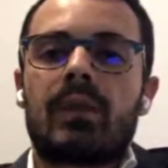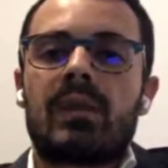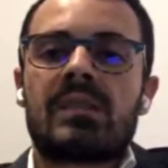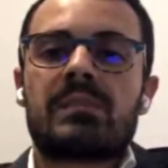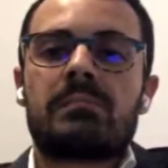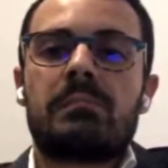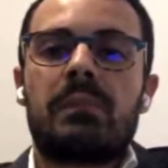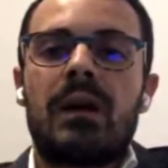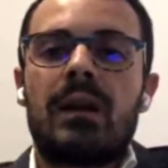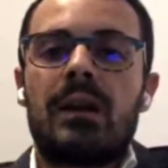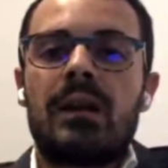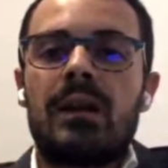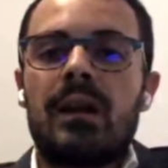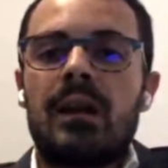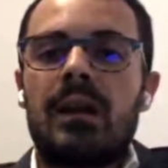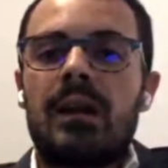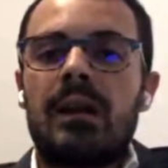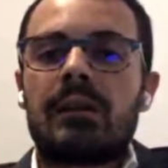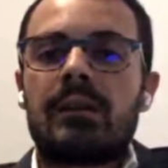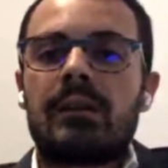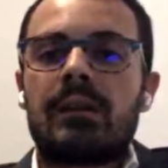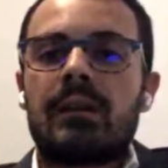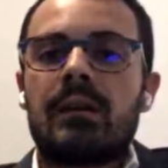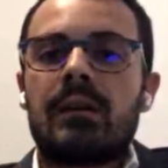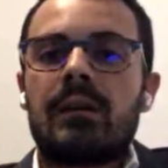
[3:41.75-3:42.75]

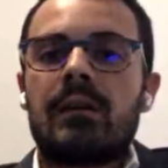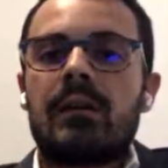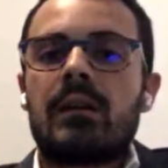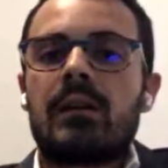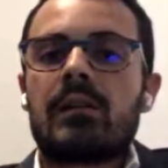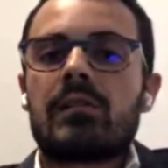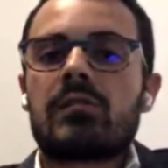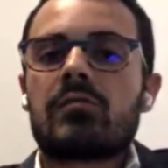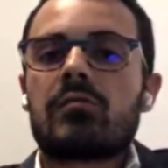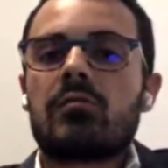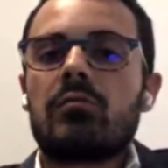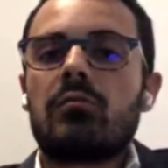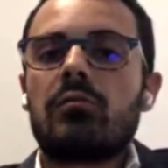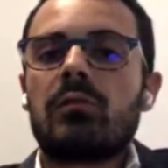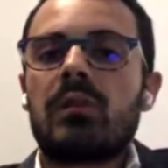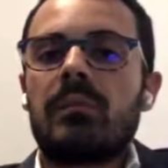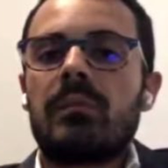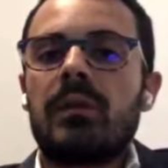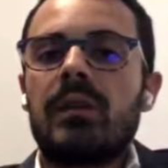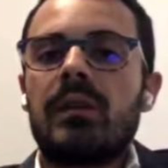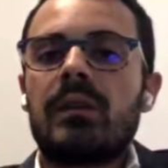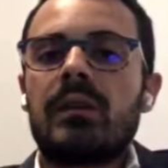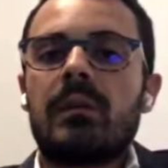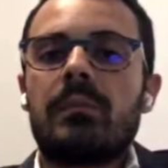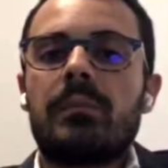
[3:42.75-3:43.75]
sbagliata,
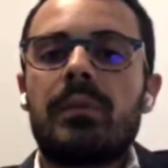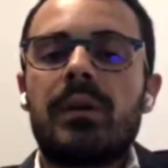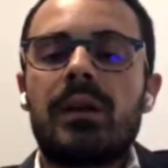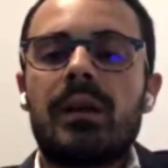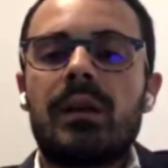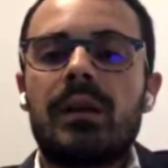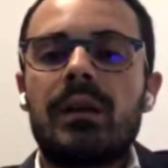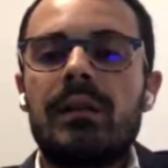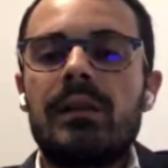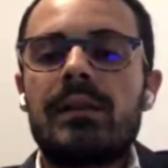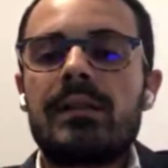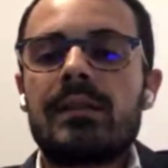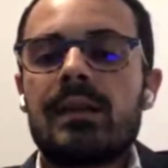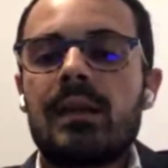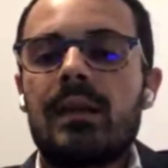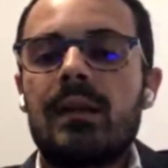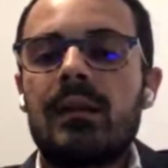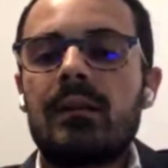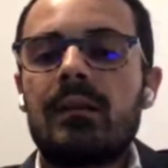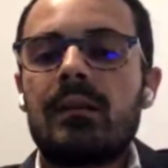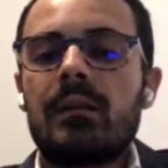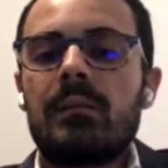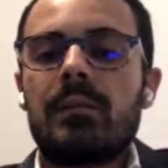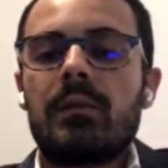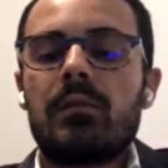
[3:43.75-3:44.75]
assolutamente
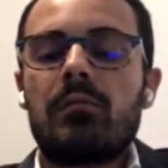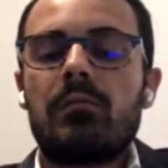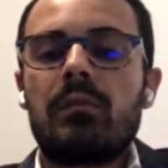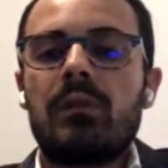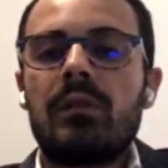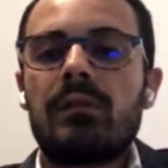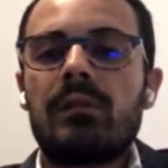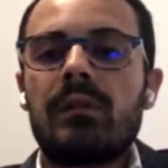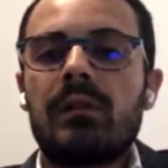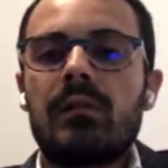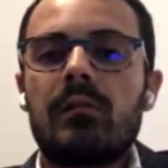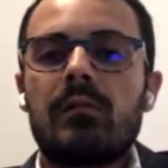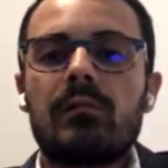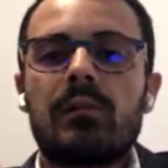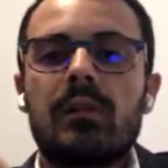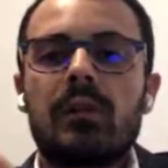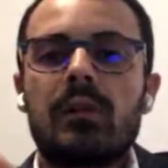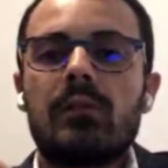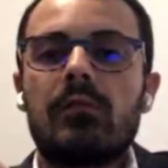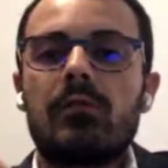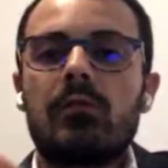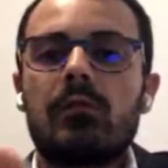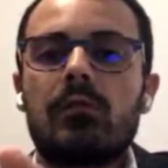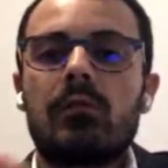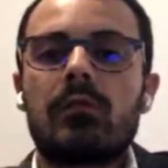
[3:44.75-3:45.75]
penalizzante per un intero
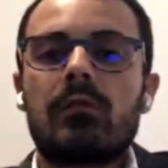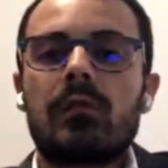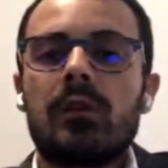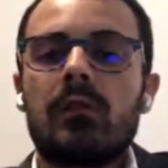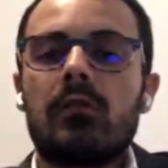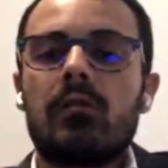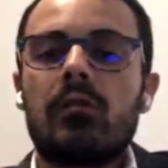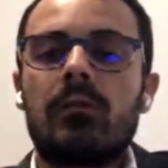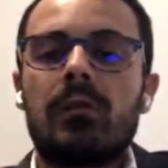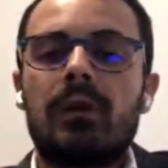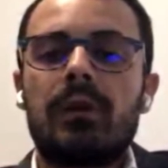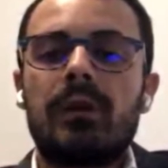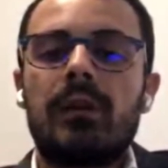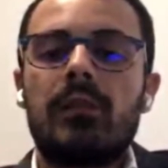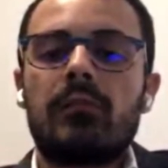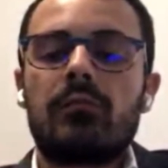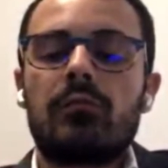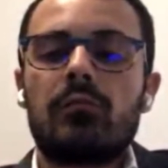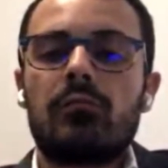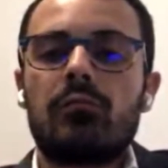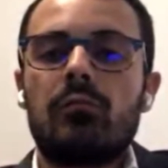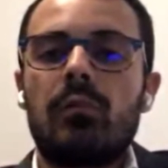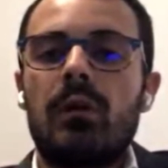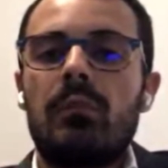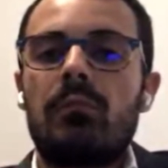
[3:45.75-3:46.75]
territorio che, come hai
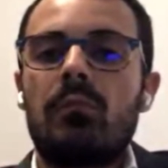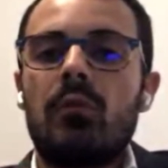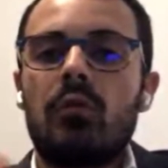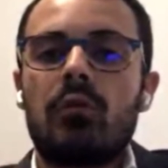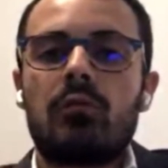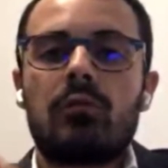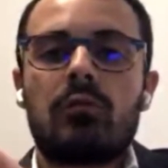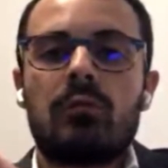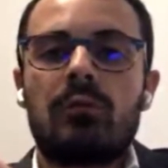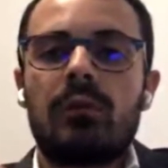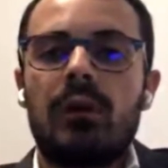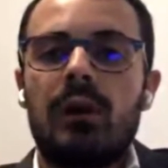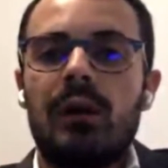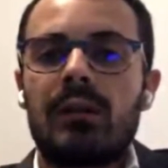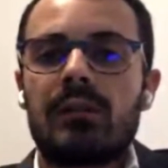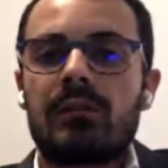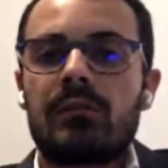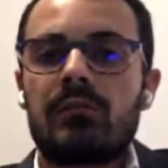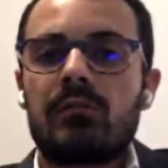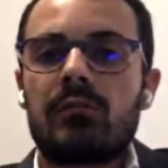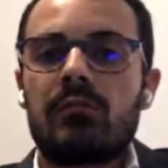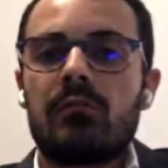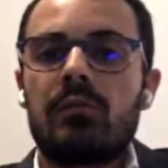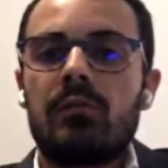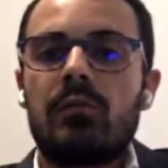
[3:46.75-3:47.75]
detto tu, è molto
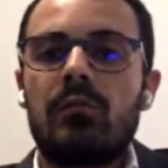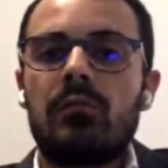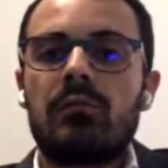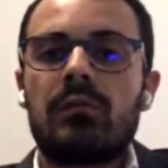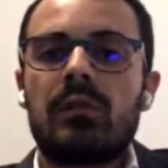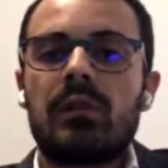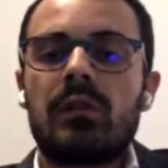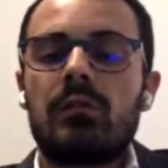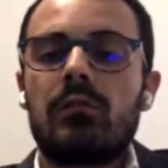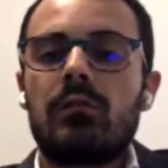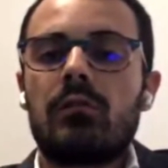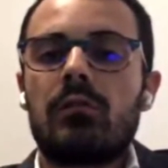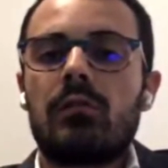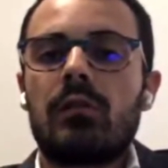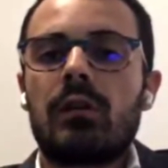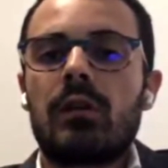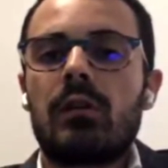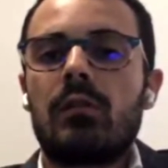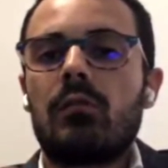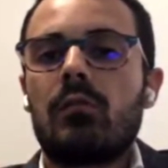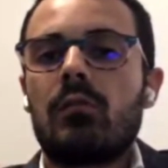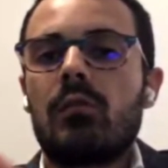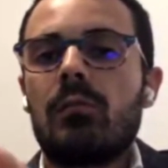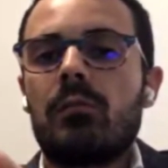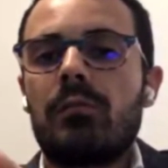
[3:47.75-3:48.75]
vasto, quindi un territorio
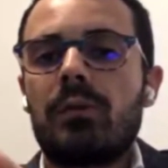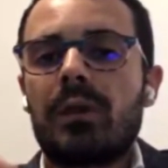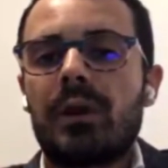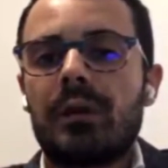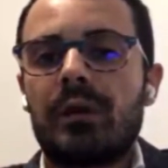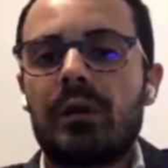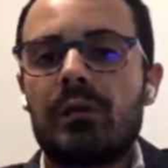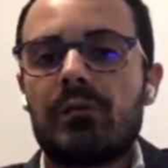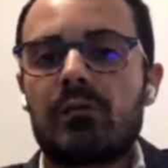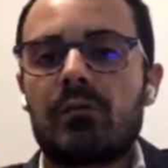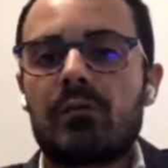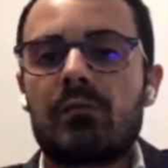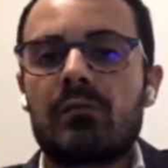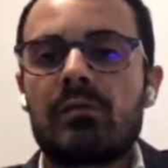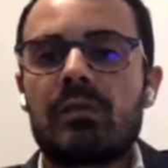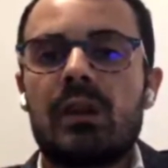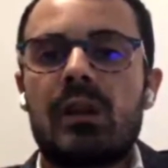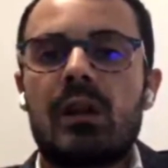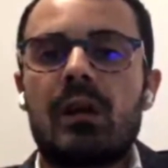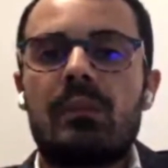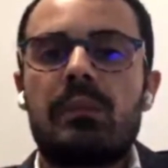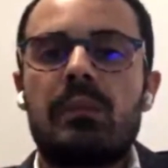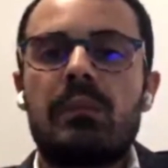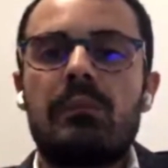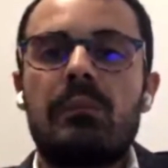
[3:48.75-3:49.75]
che non comprende solo
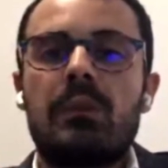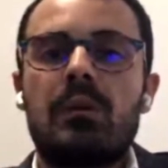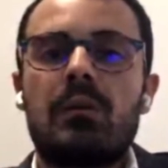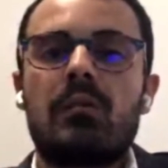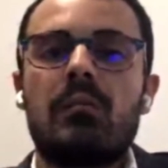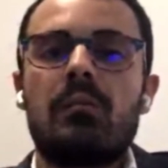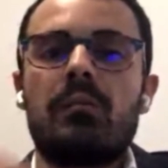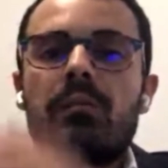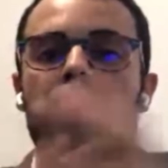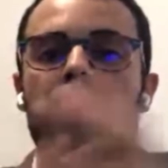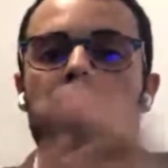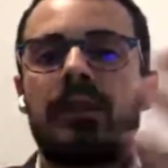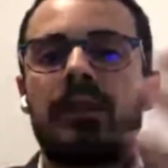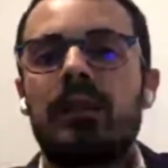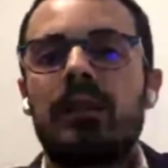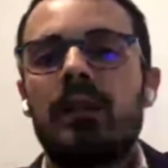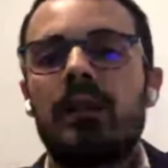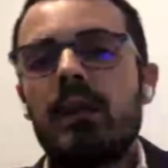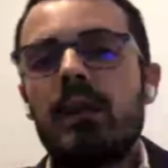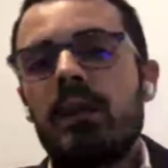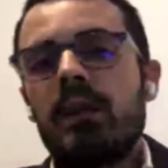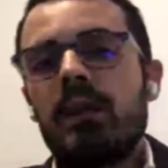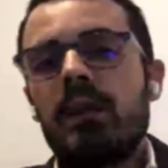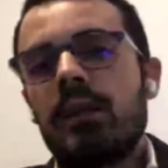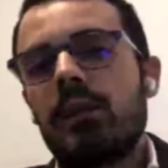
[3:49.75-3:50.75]
Sapri, ma comprende
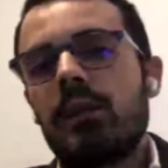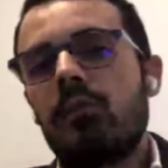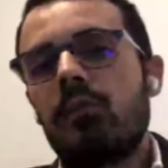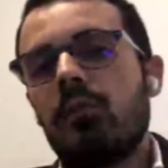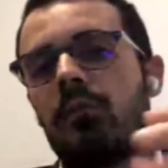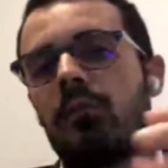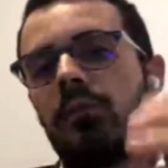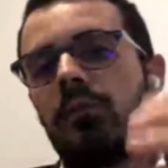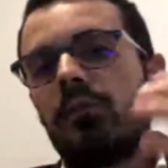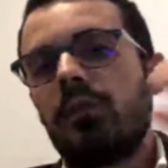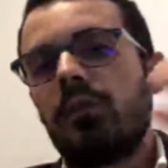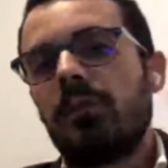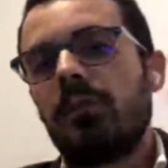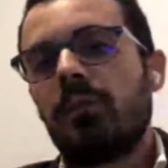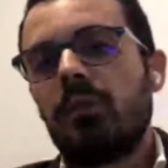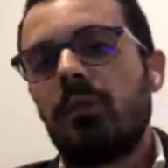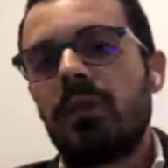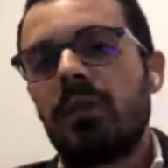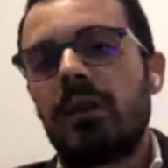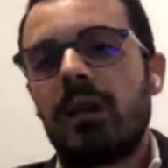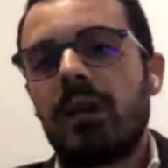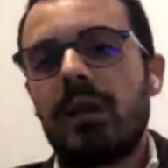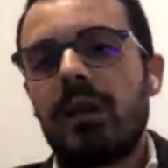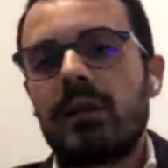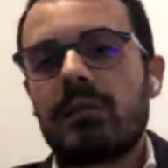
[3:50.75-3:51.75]
il Golfo di
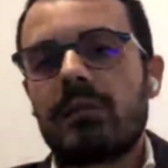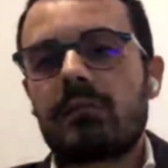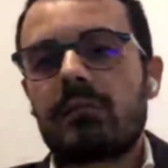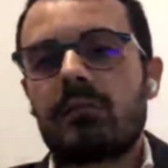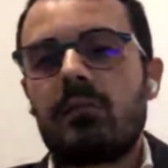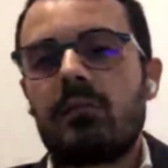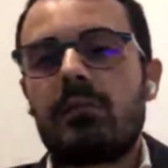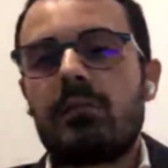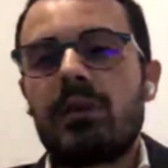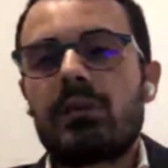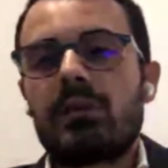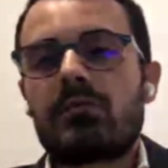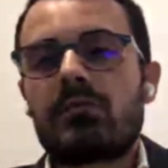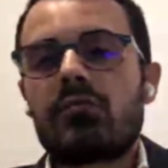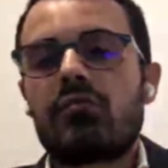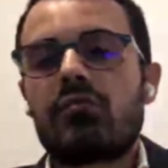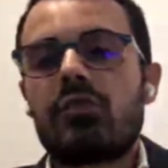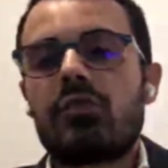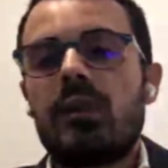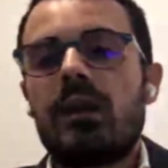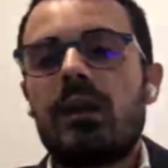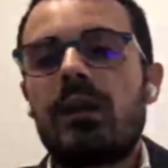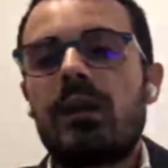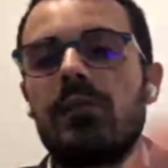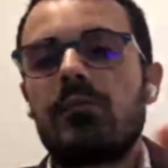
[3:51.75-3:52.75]
Policastro, il Basso
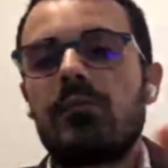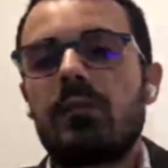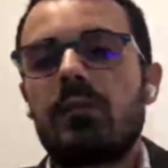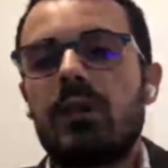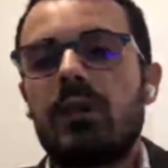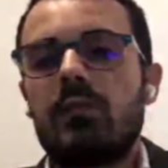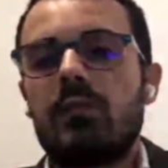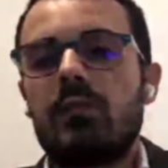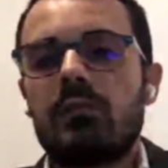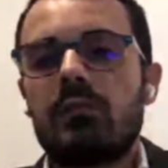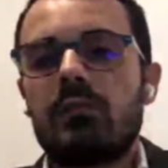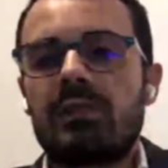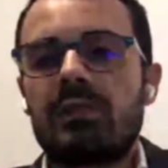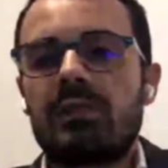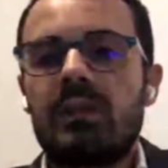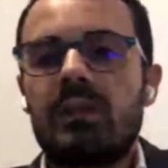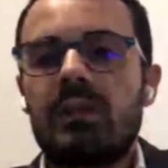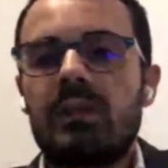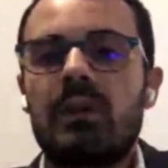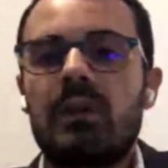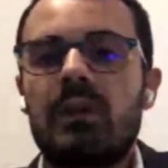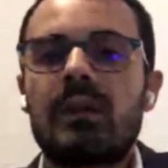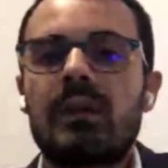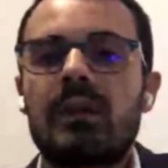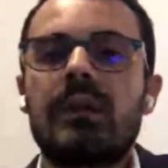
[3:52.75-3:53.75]
Cilento, la costa di
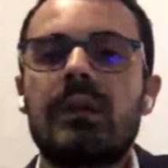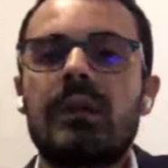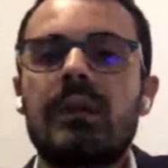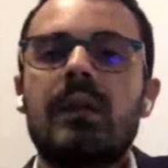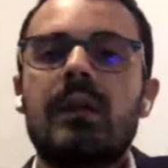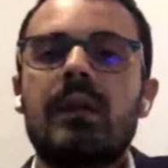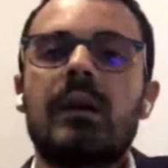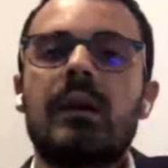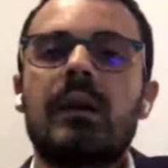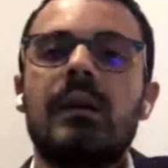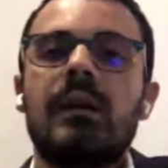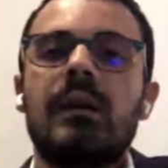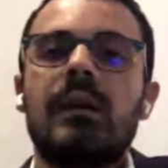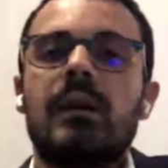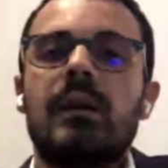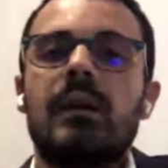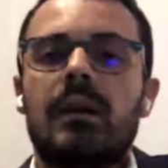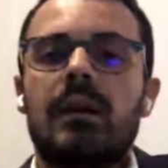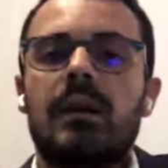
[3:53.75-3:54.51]
Maratea,